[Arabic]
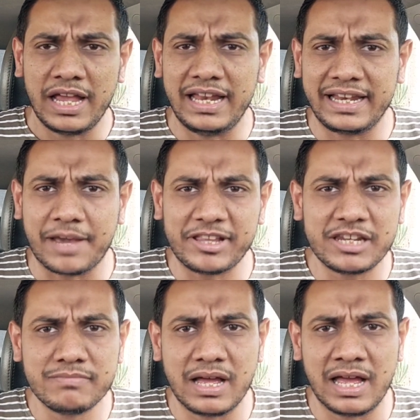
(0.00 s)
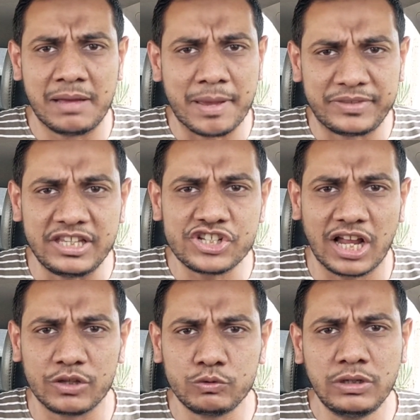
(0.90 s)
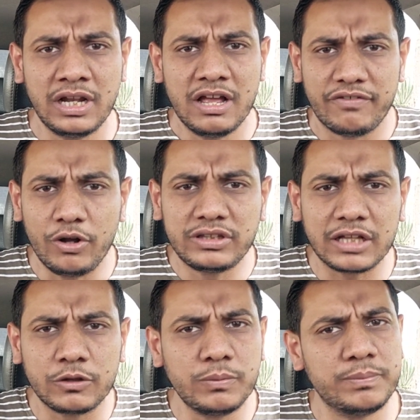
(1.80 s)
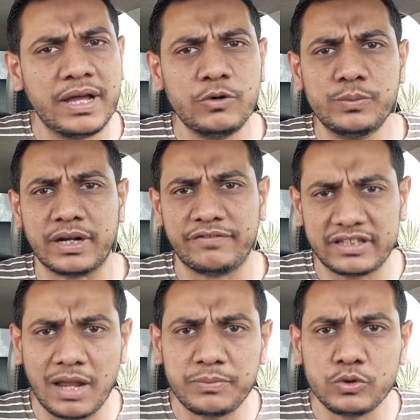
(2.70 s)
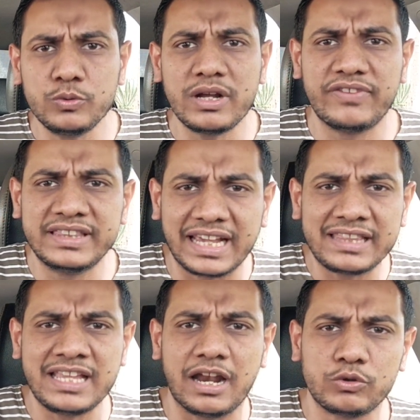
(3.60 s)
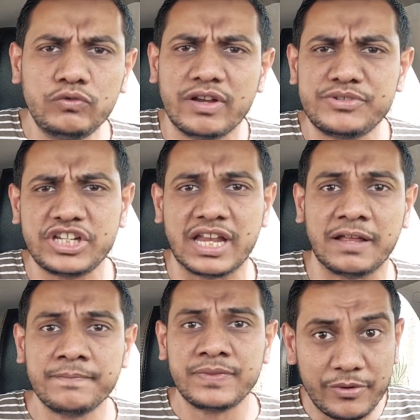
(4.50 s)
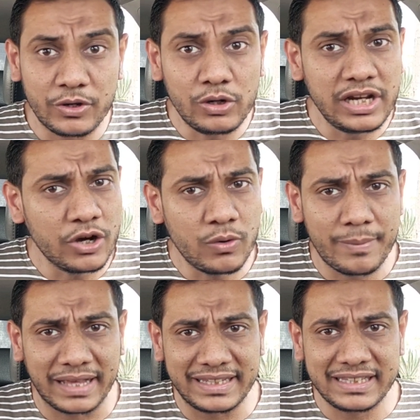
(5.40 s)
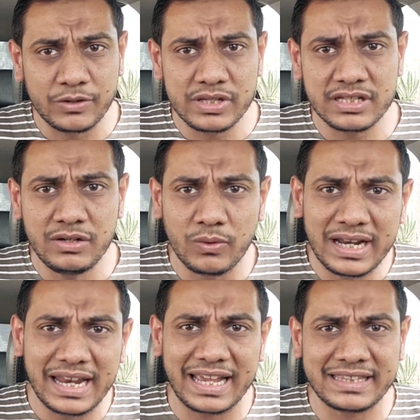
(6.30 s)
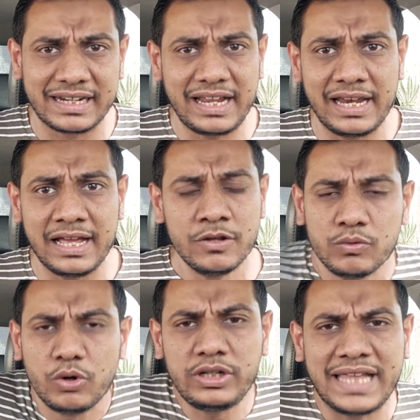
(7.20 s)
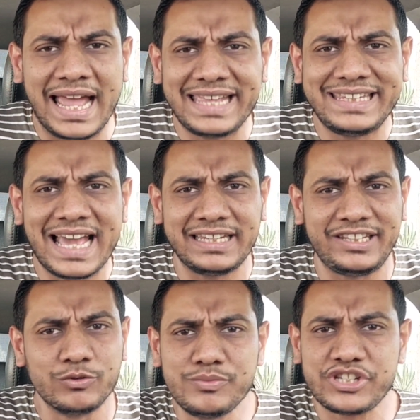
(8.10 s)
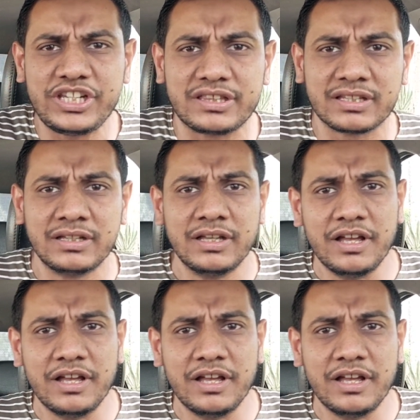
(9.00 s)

الكباتن ما, ما بتجيش على طول فقلت اطلب اوبر فطلبت اوبر فانت جيتني على طول فمشينا بيقول لي هو بعد كده وصل وانا لغيت الرحله وقلت عادي يعني ومشيت